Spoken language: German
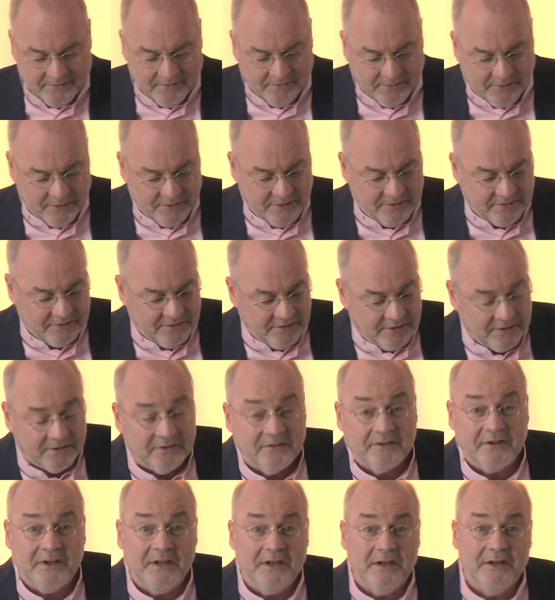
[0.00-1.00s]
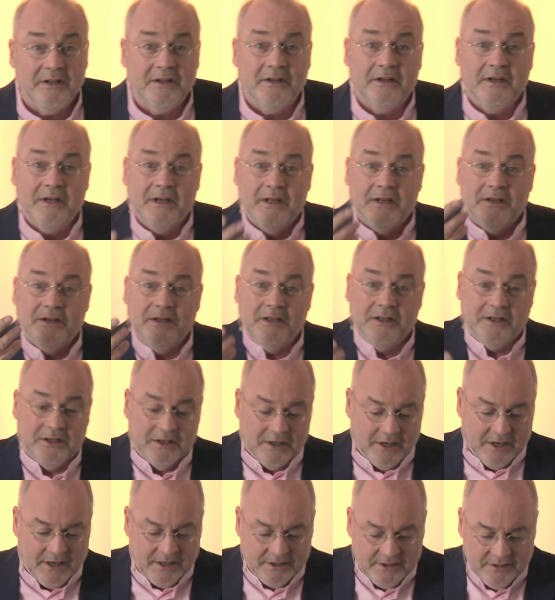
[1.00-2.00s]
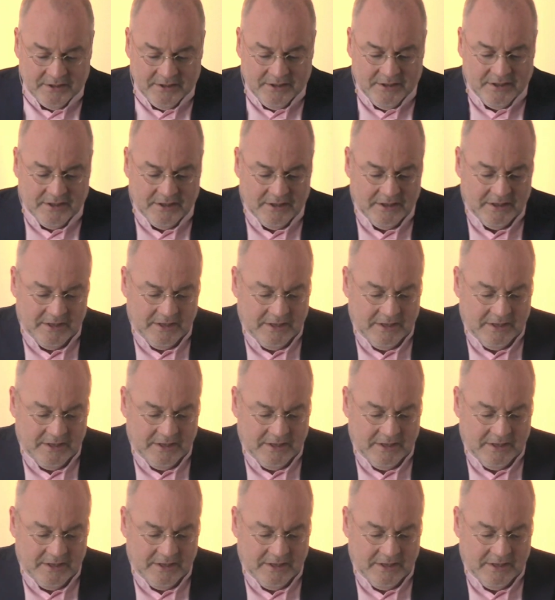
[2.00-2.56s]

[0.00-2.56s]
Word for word: von dieser Szene, die ich gerade